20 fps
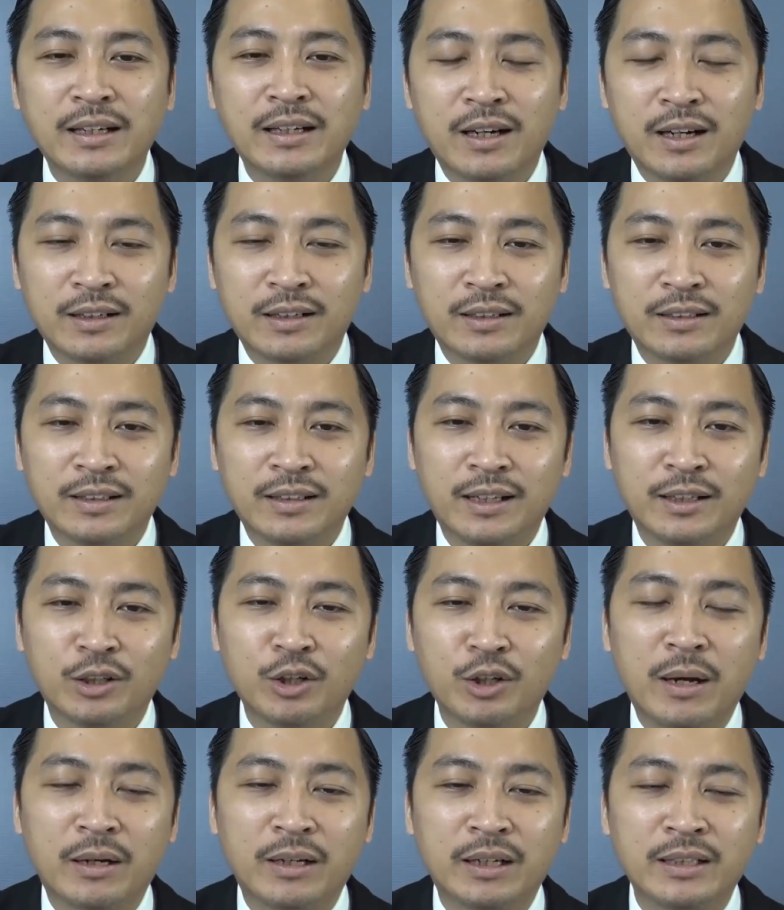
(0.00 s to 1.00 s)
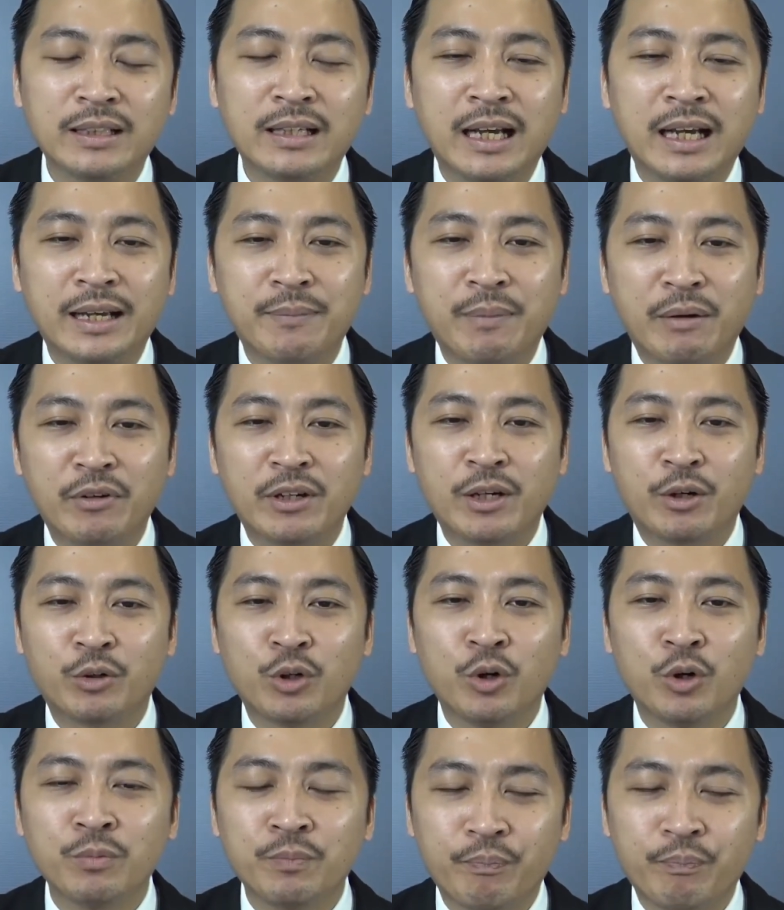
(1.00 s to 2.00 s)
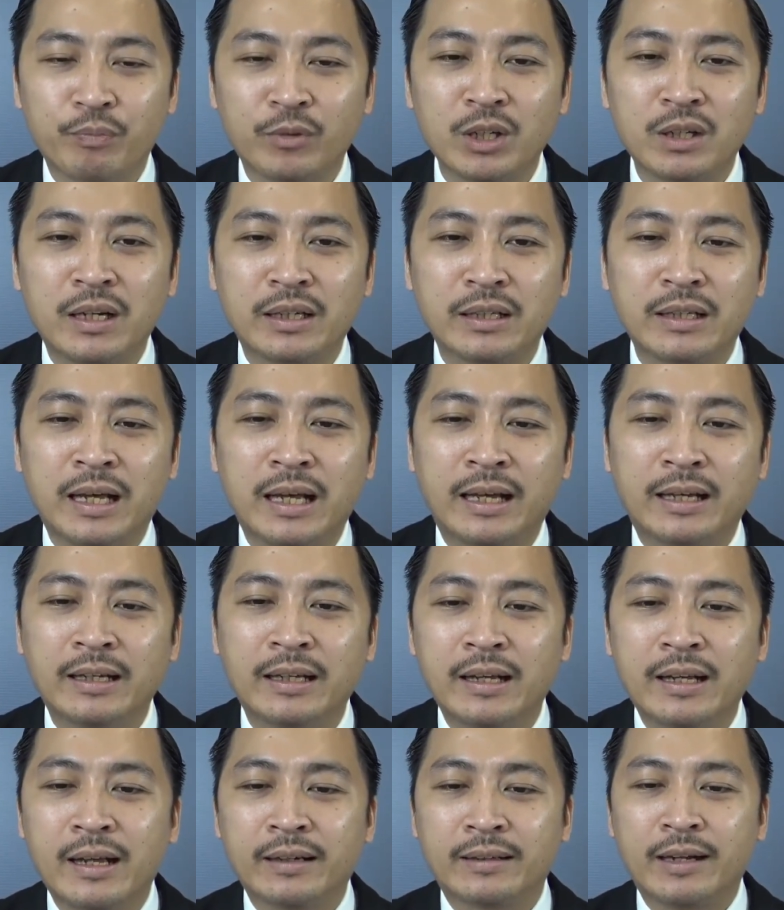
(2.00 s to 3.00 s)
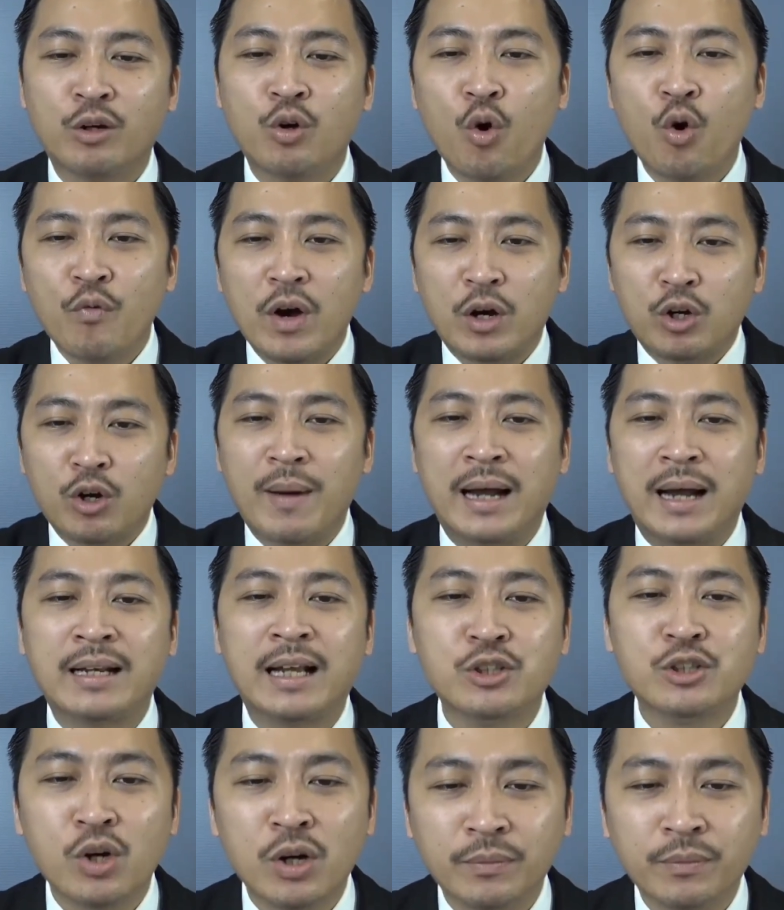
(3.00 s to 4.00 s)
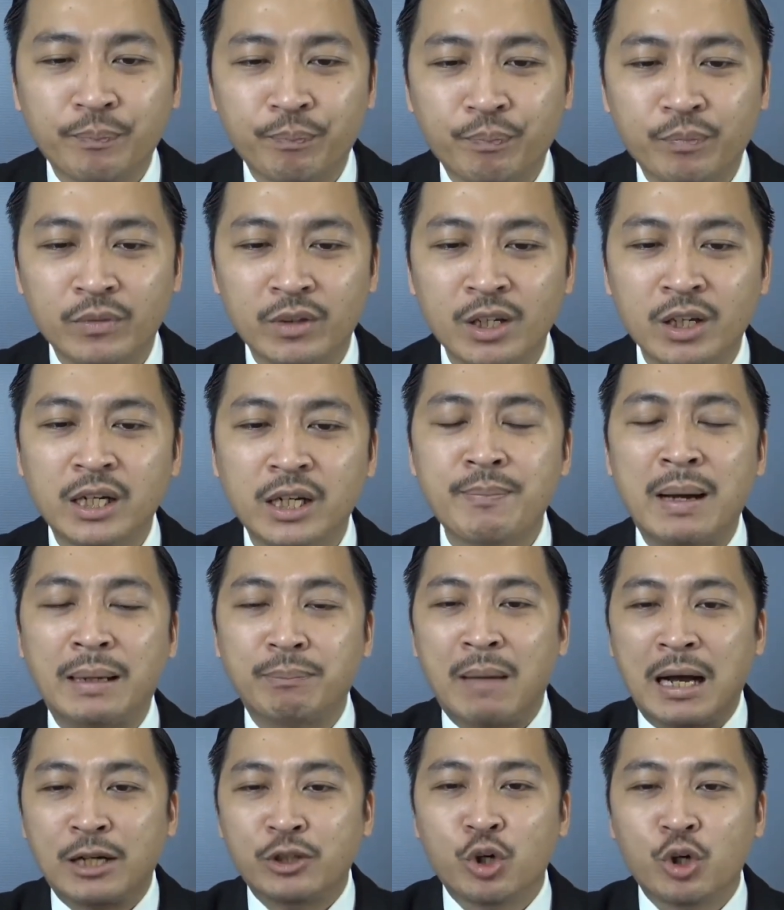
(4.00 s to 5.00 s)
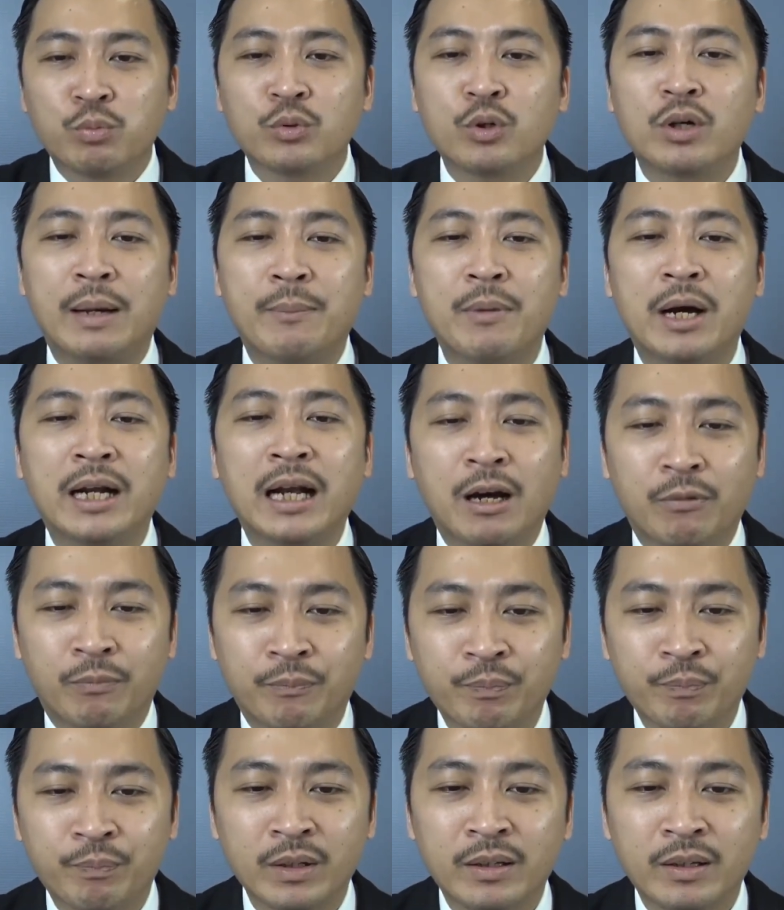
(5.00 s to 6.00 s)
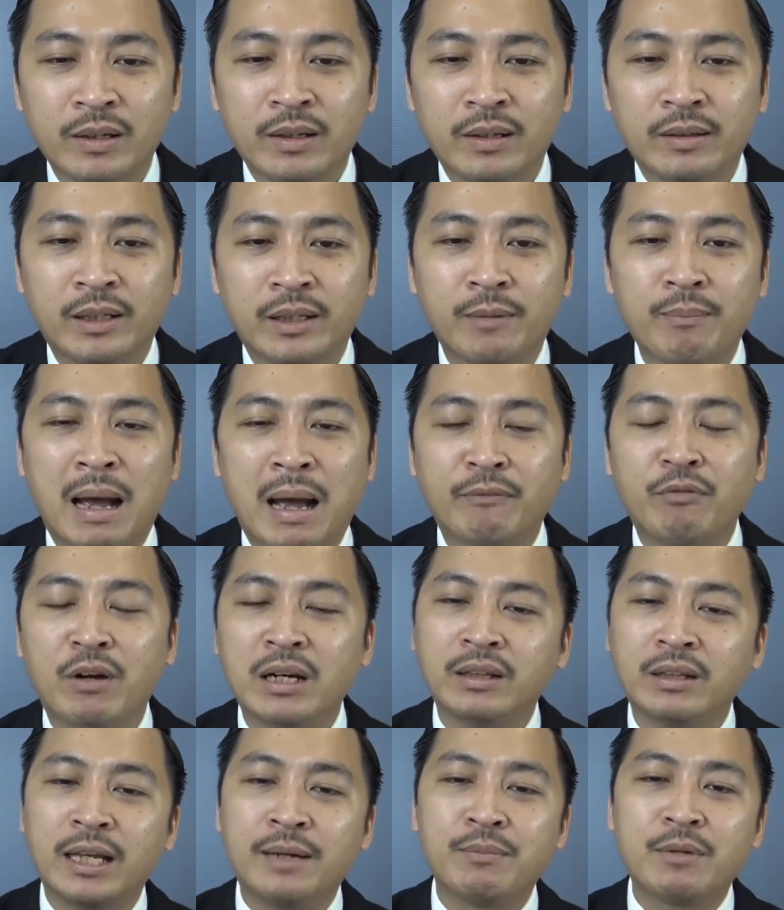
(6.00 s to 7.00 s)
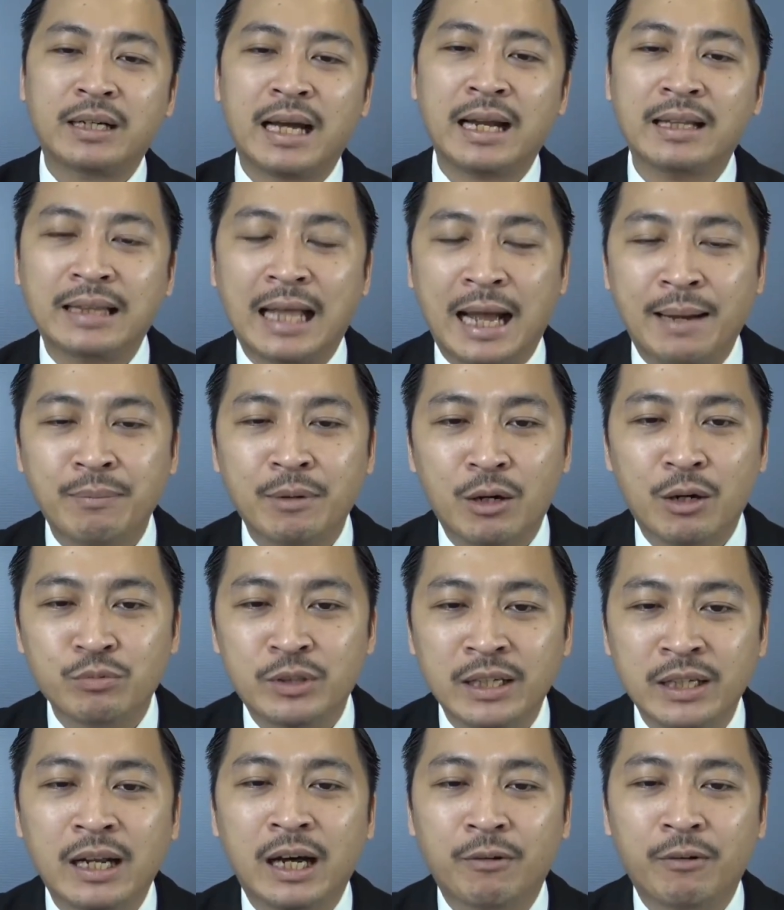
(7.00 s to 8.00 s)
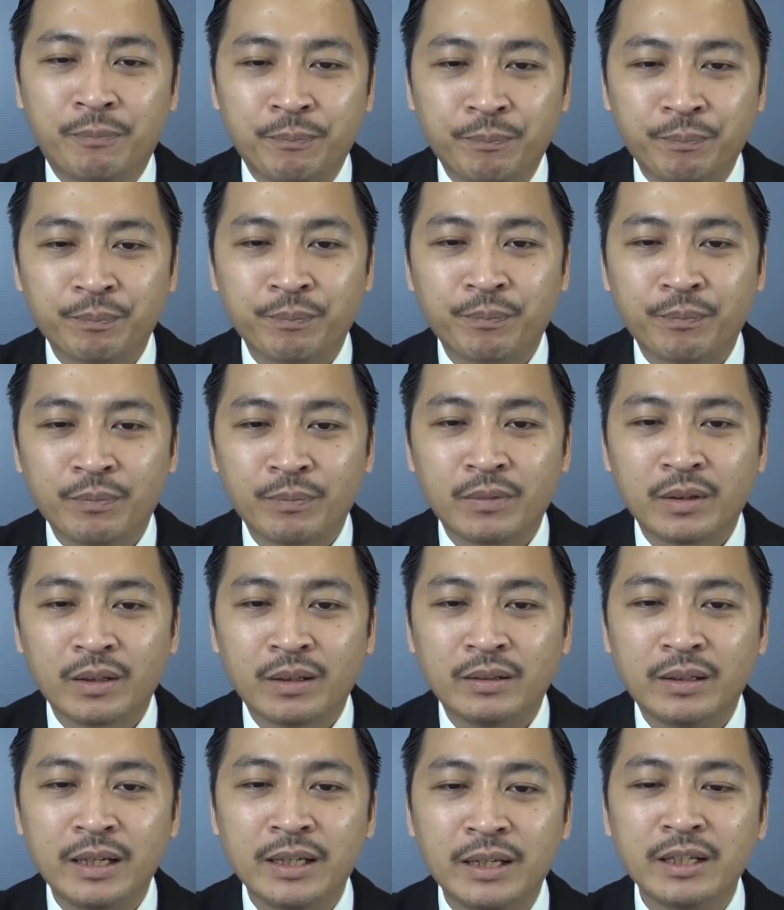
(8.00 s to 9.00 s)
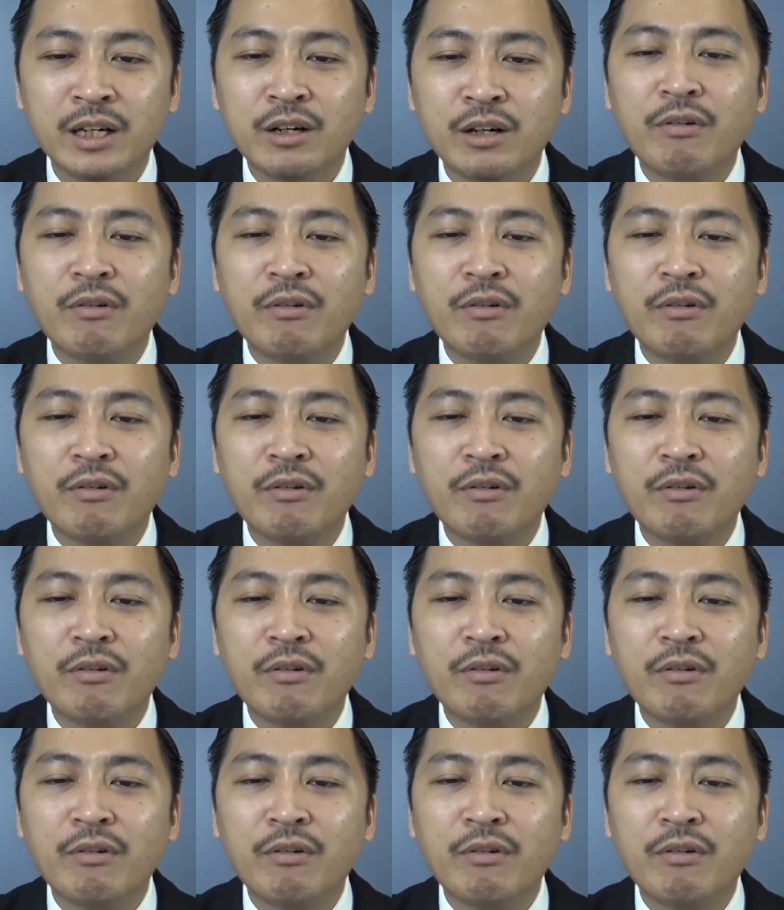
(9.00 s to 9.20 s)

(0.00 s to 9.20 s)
được thì tôi bảo là như này bạn phải hiểu đúng tức là như này cái khu vực của bạn đang sốt nhưng cái mặt bằng chung nó là 10 đồng thì bạn vẫn tìm được căn 8 đồng 9 đồng thì như